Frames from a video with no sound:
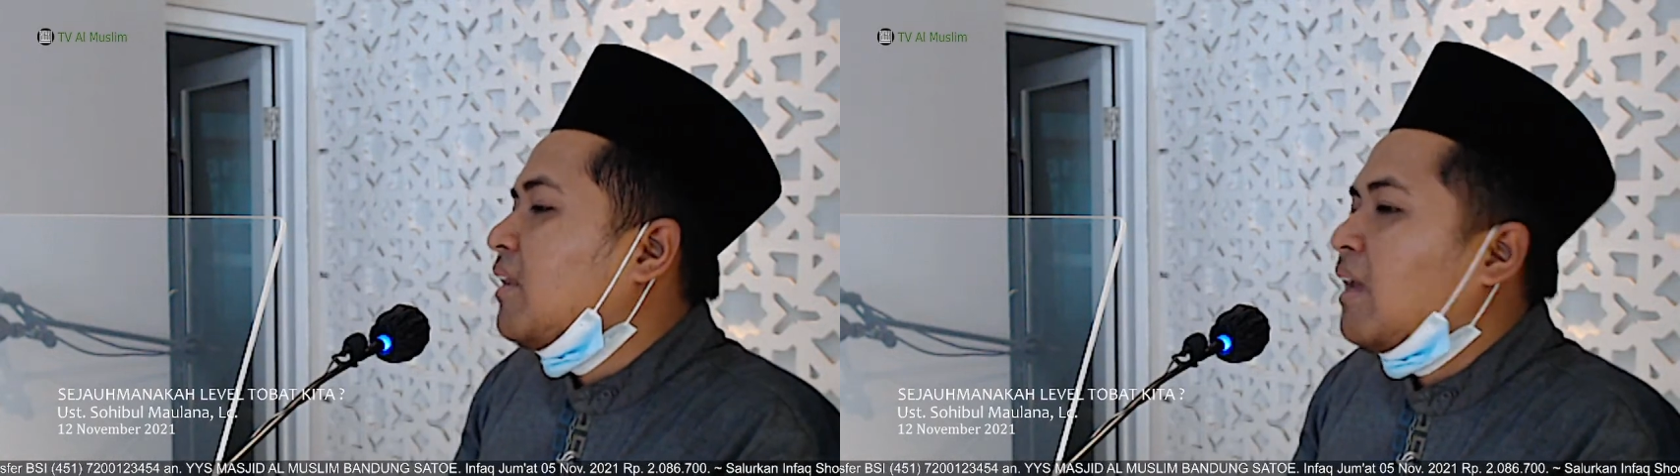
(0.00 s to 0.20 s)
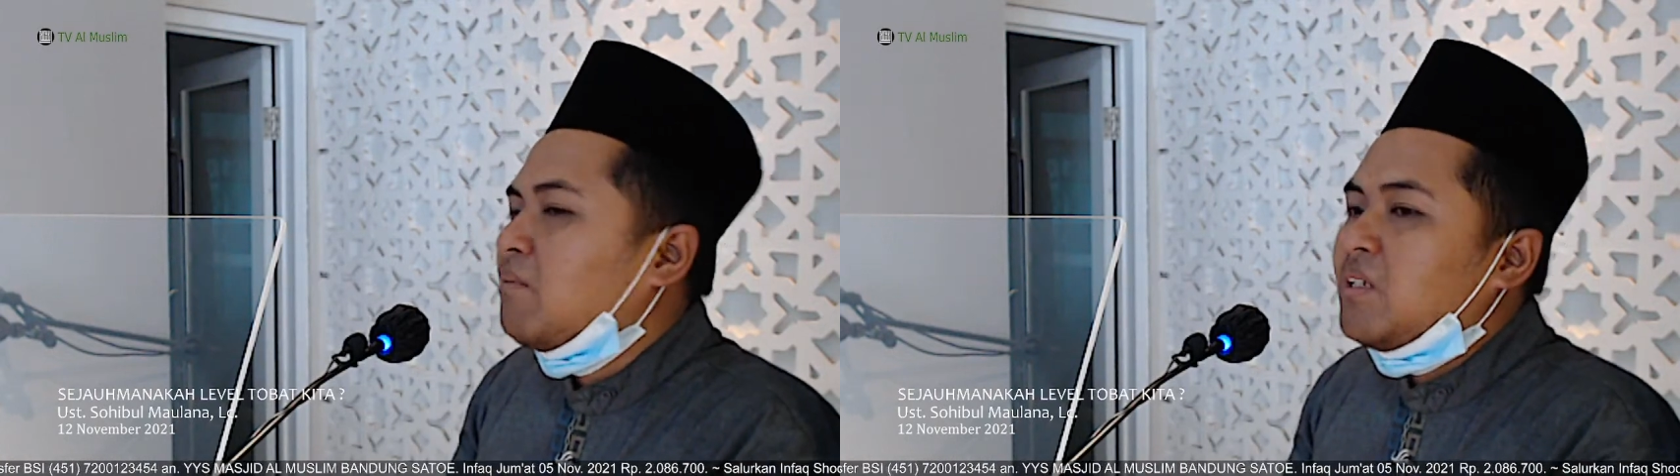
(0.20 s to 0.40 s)

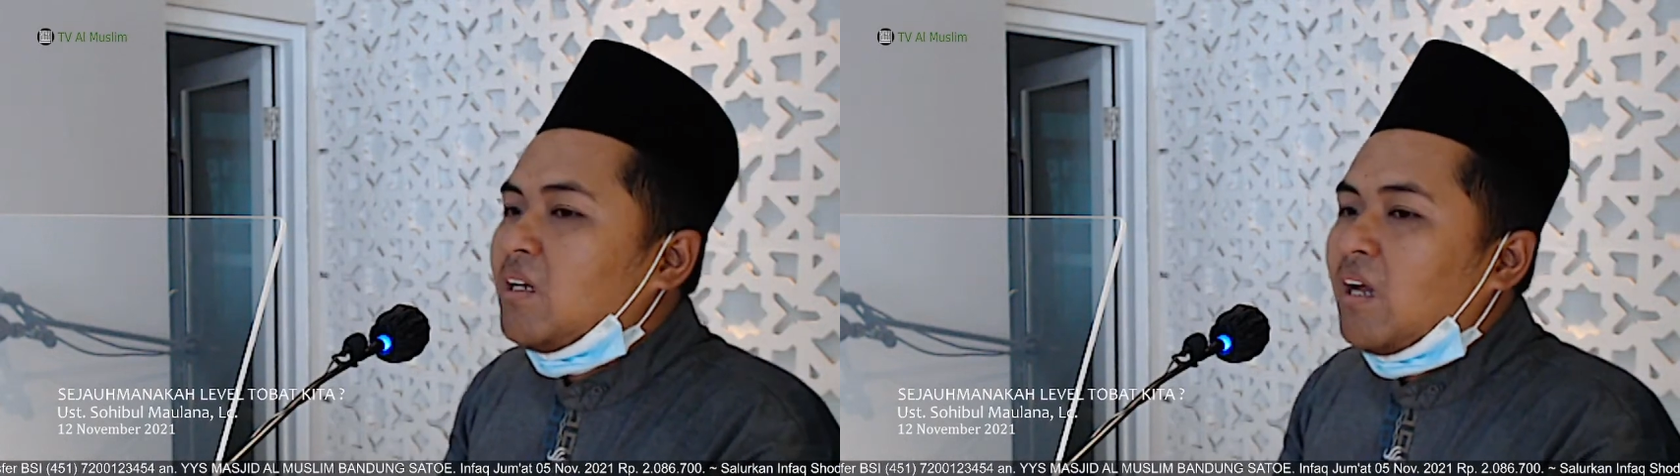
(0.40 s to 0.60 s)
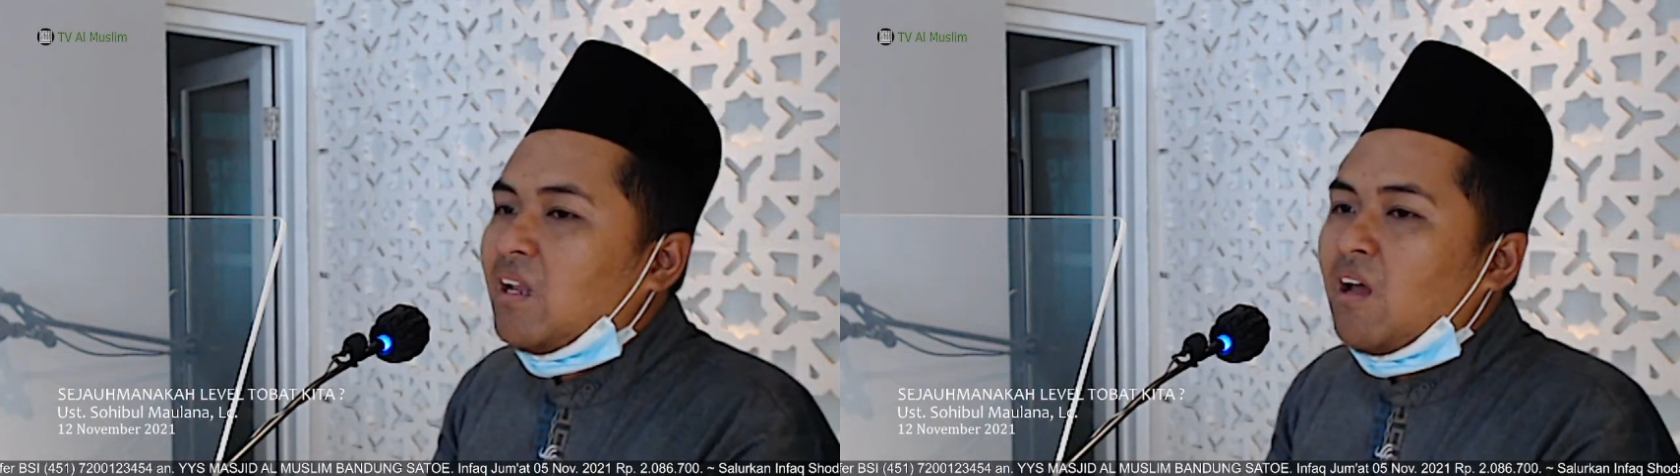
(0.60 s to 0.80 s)
nabi
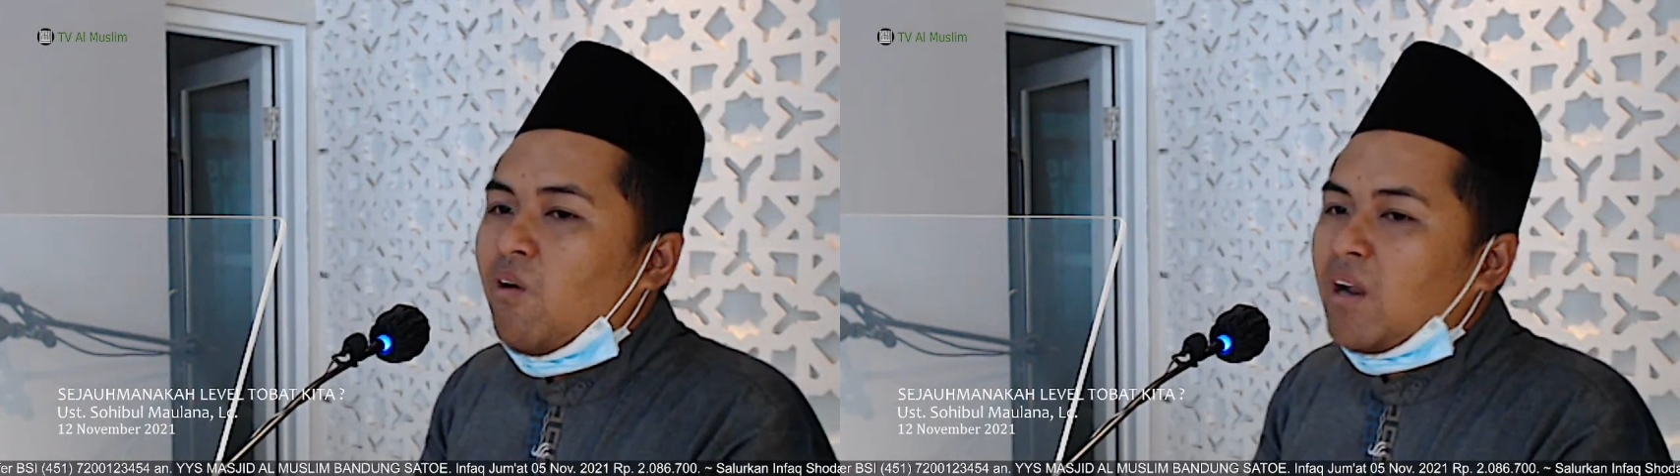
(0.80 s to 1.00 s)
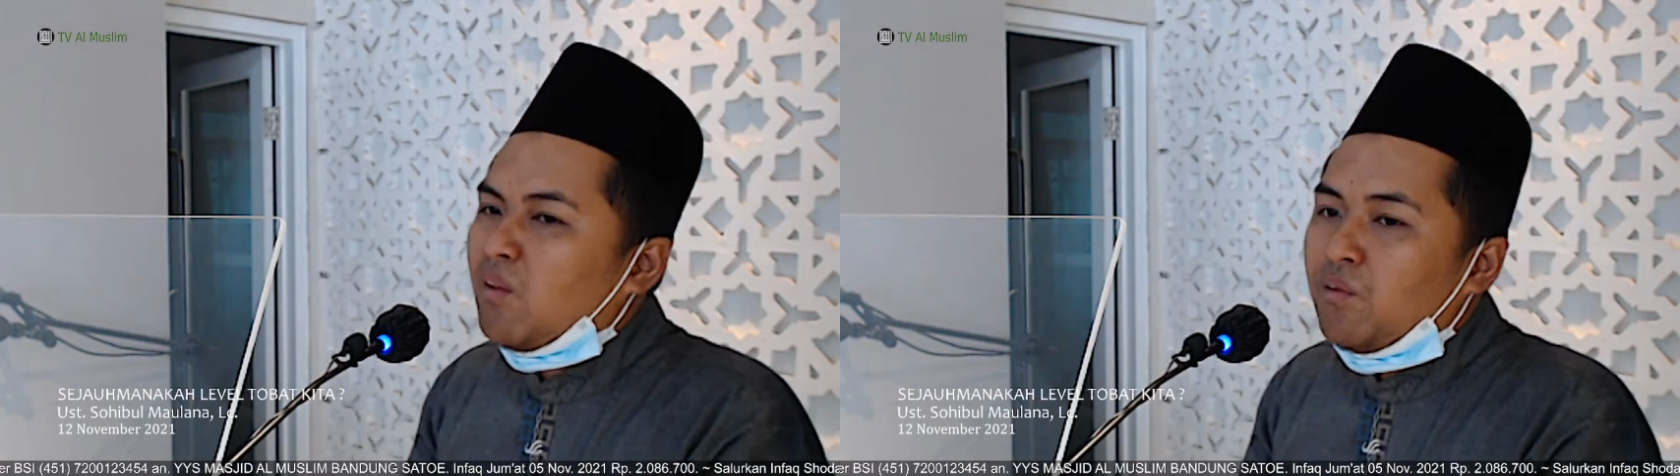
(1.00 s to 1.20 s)
adalah
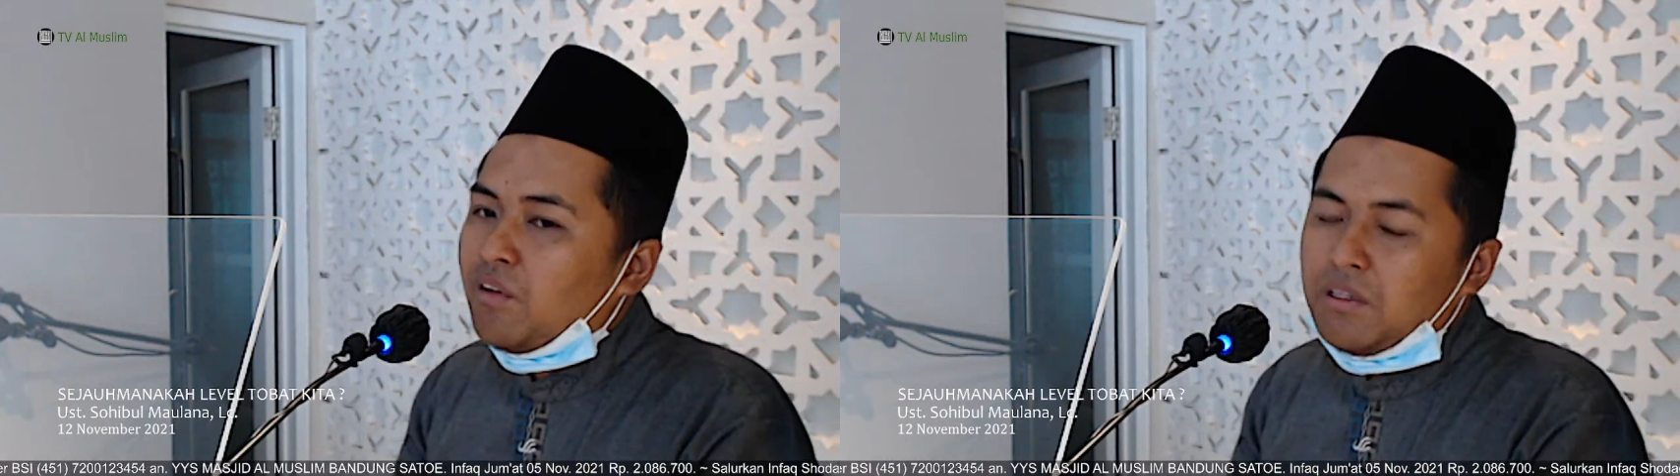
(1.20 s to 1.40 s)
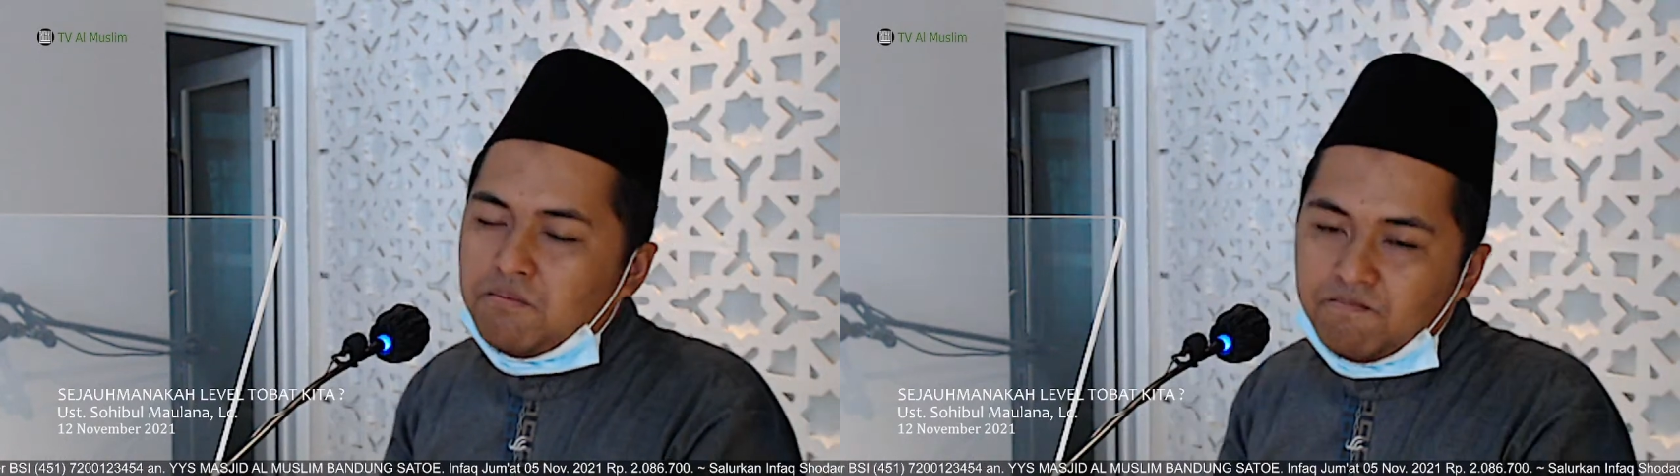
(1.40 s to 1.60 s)
orang
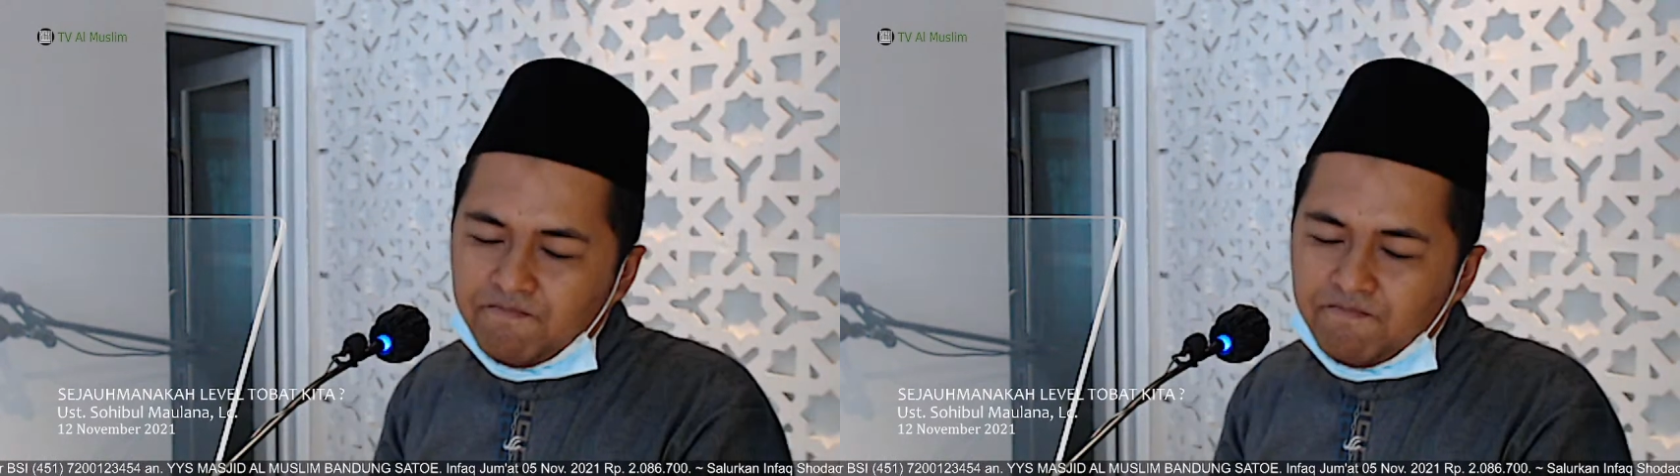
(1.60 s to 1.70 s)
zalim.